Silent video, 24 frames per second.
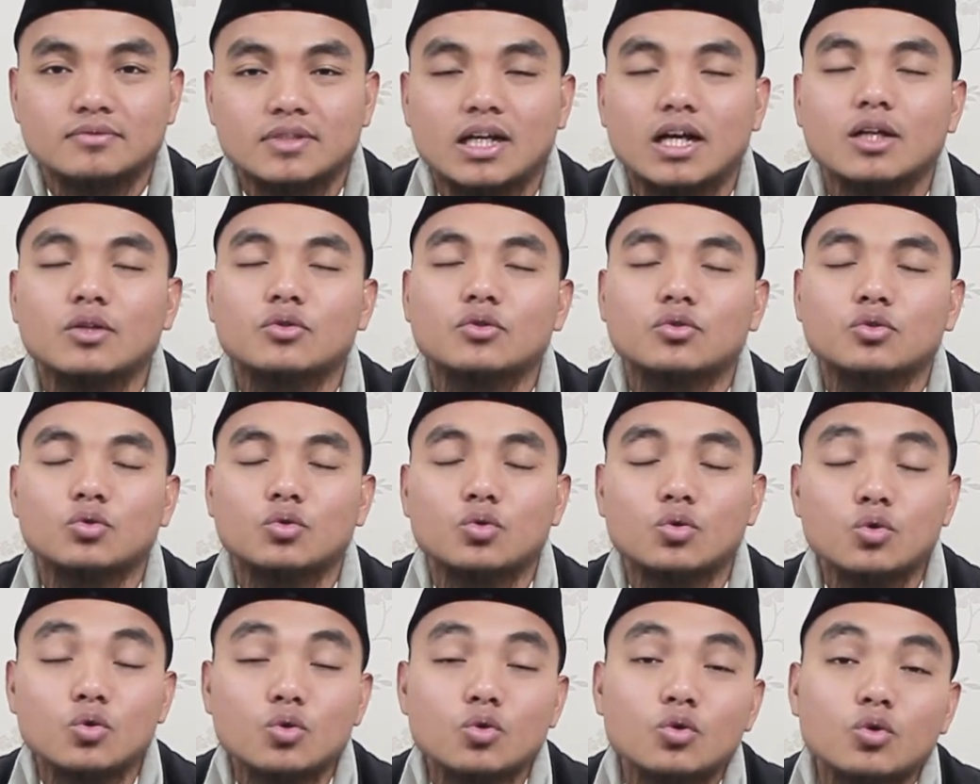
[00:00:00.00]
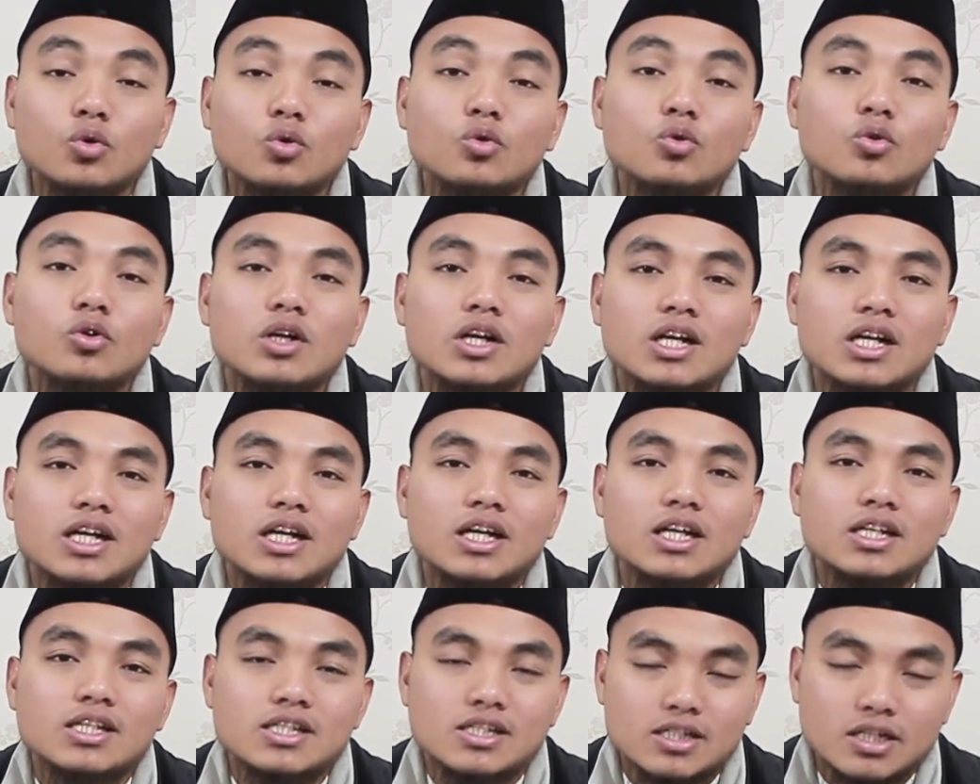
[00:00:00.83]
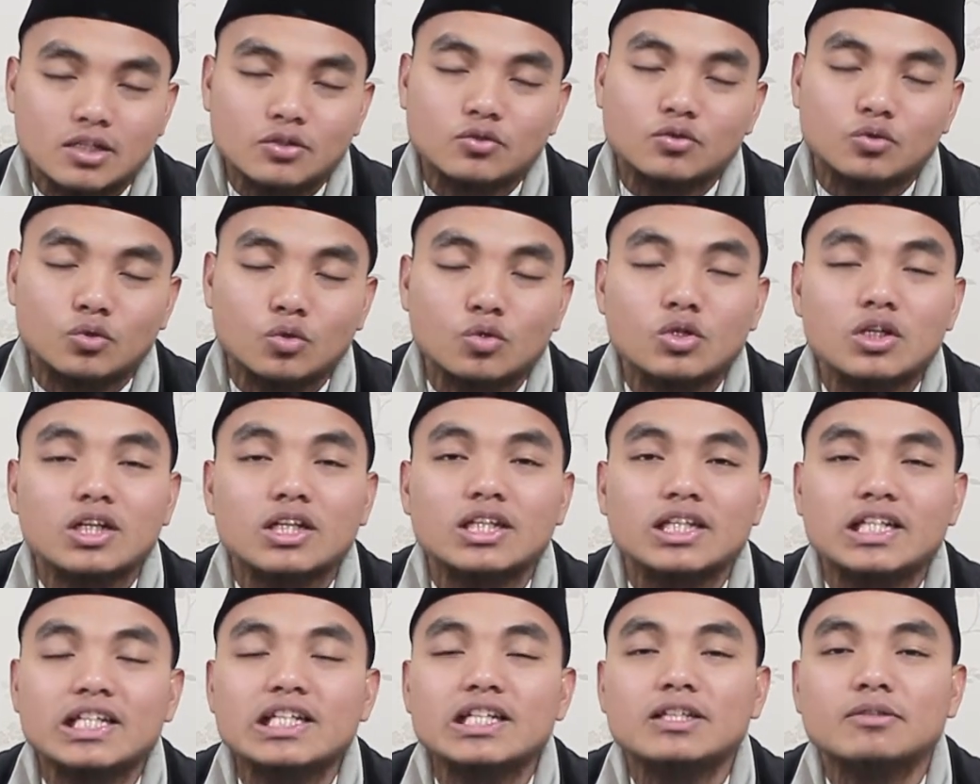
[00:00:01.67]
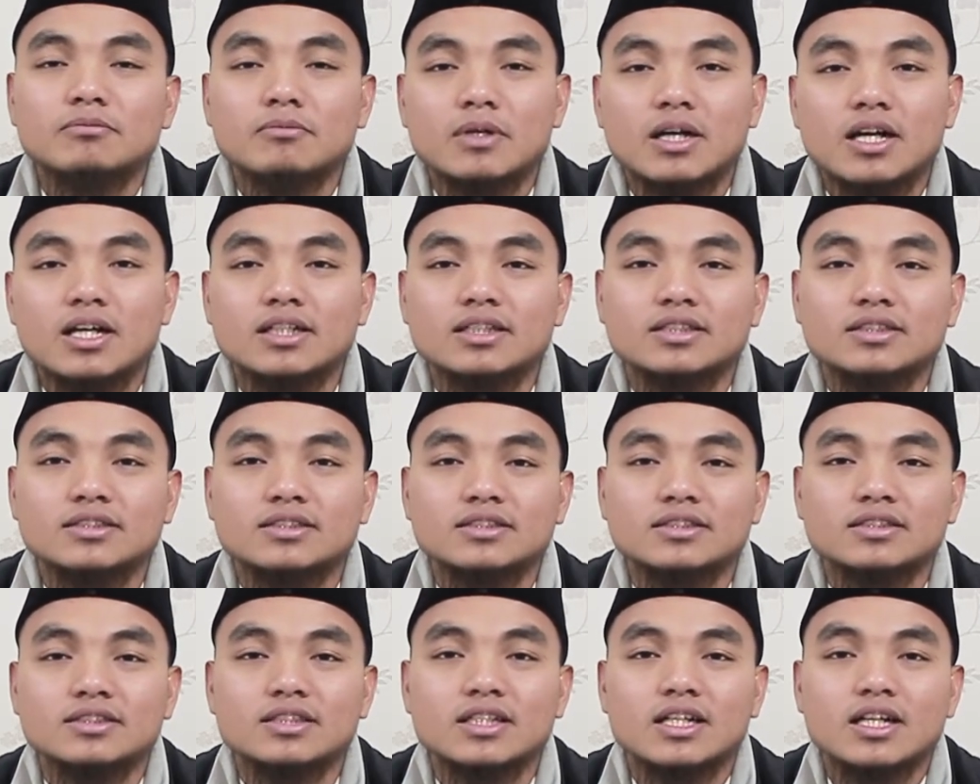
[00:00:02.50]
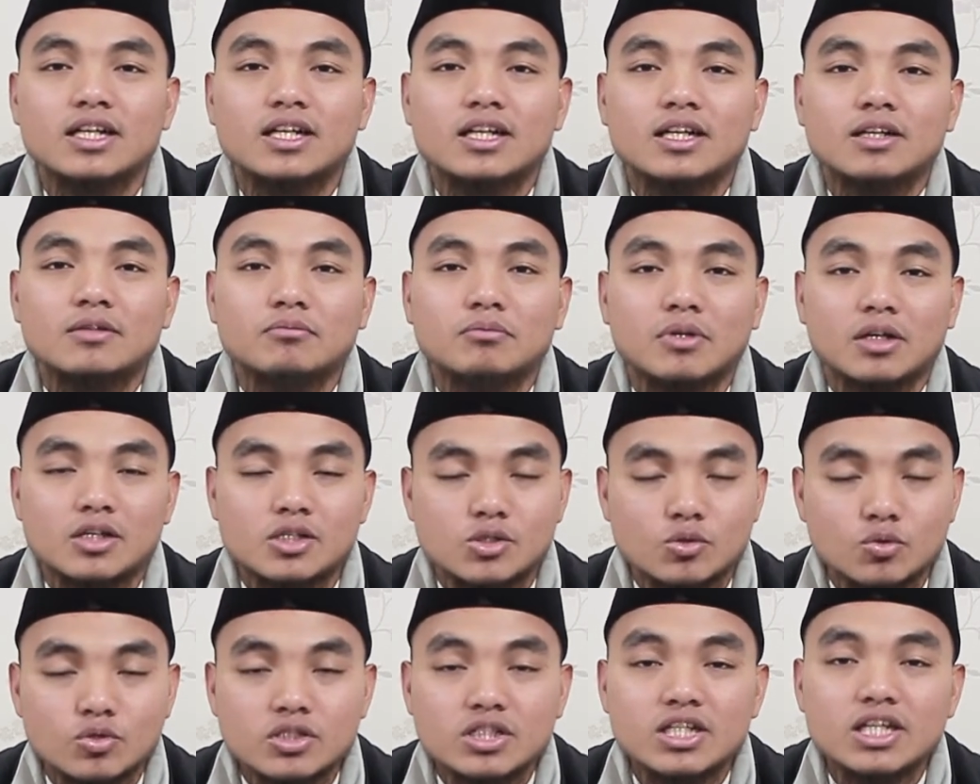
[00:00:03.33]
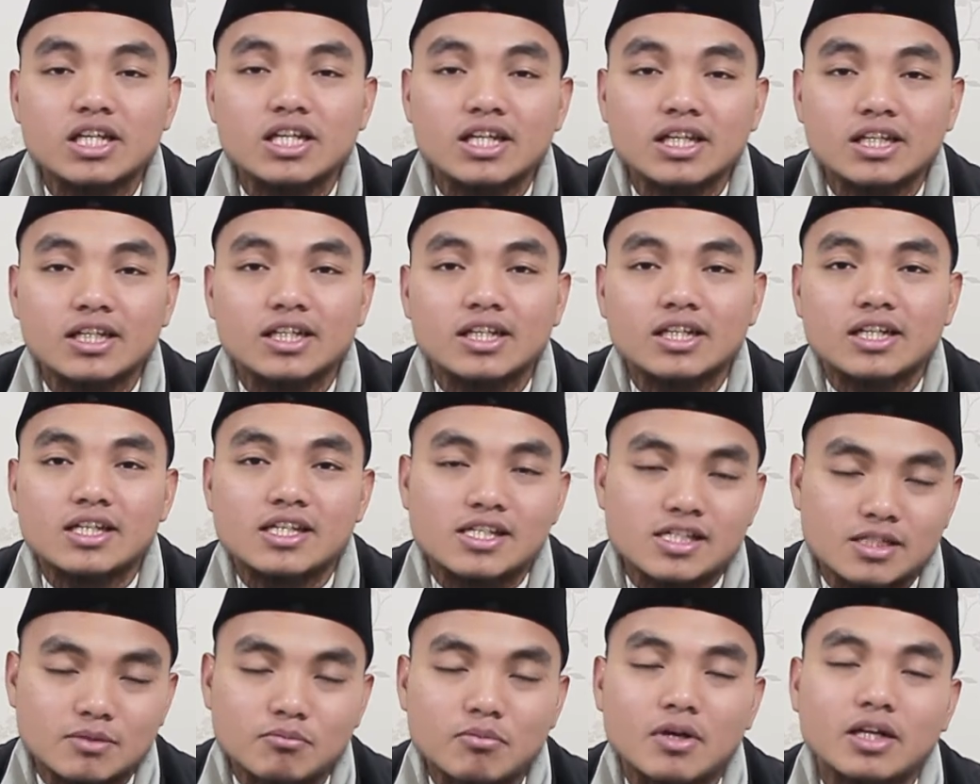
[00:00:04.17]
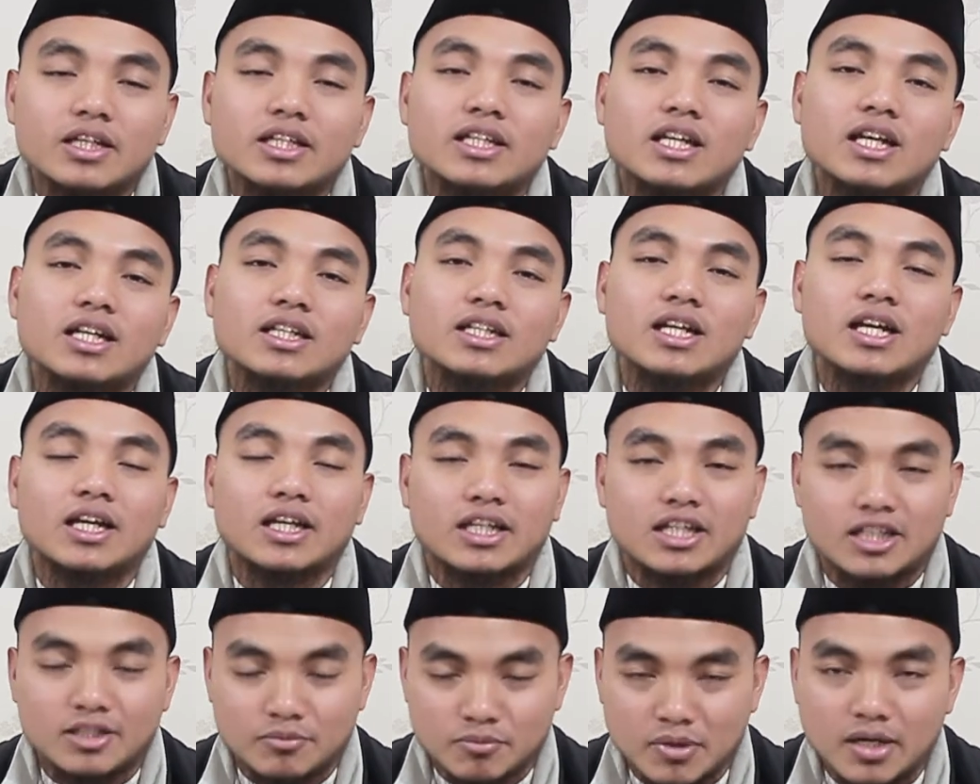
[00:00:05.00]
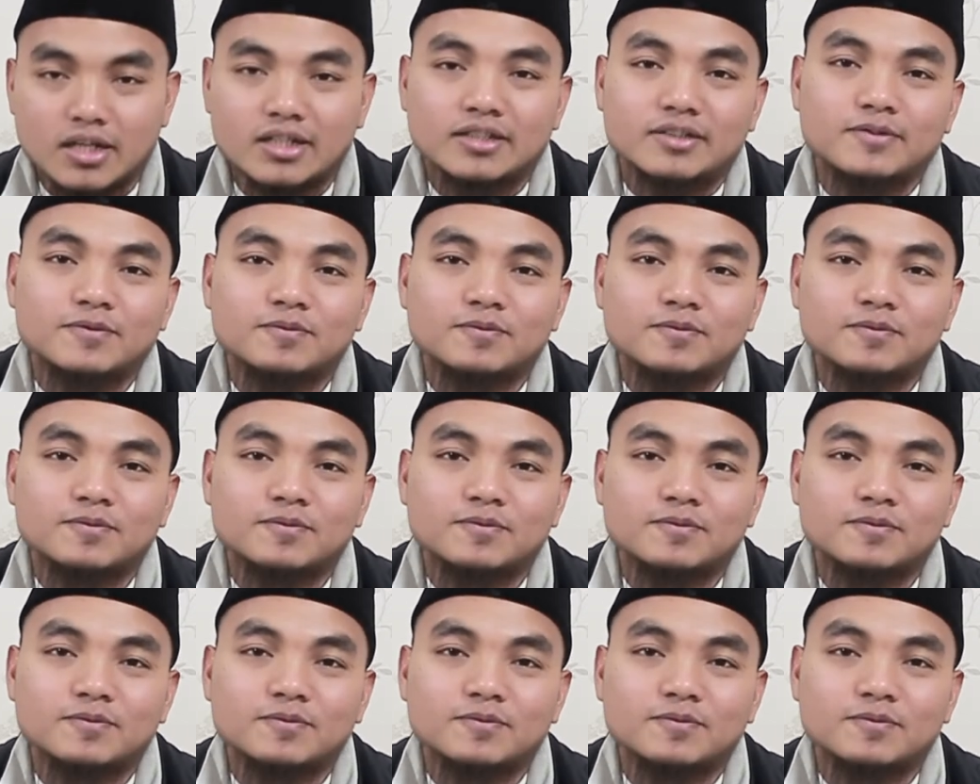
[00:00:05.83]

Al-tuhuru satrul iman. Bersuci sebagian dari iman.